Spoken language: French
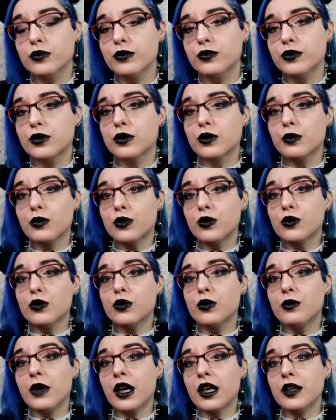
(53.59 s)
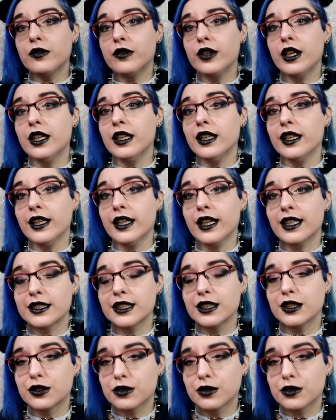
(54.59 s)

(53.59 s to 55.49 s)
vu que mon haut Marvel est assez